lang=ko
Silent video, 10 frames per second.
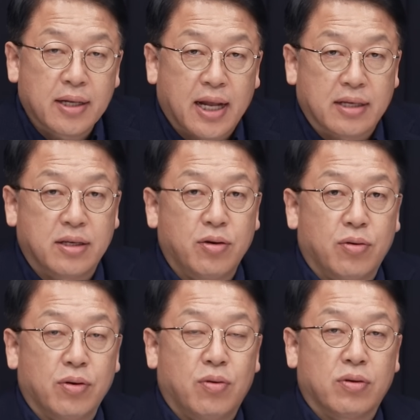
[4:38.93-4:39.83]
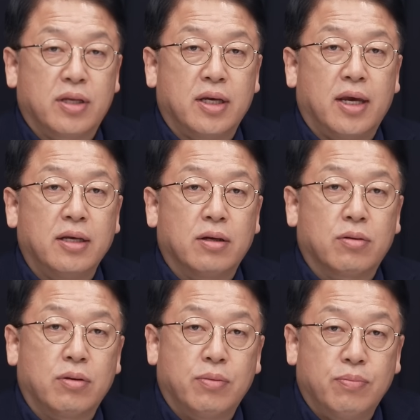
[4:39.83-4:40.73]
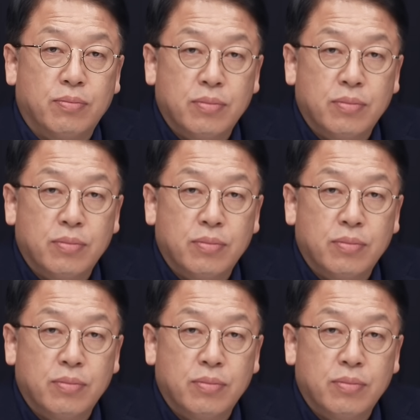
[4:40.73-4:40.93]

다스리고 있고 TK 정도는